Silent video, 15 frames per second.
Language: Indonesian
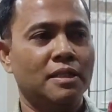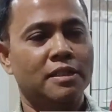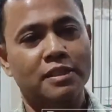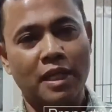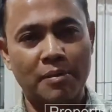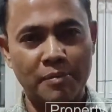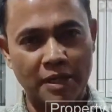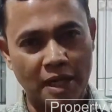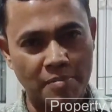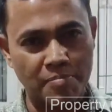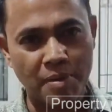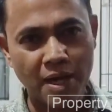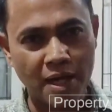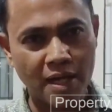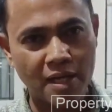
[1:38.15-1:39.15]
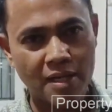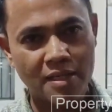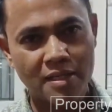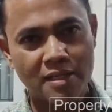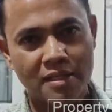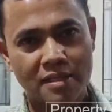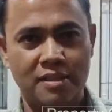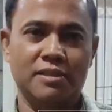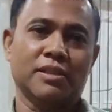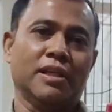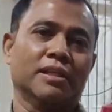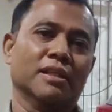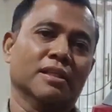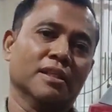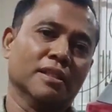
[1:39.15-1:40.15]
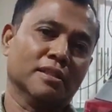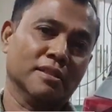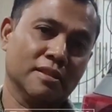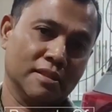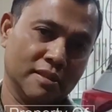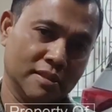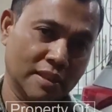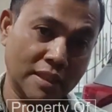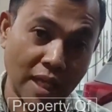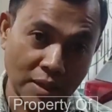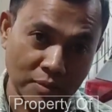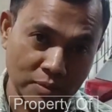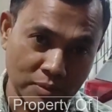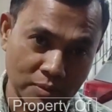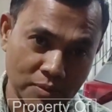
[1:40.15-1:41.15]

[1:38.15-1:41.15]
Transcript: Entah mengapa saya kan enggak tahu.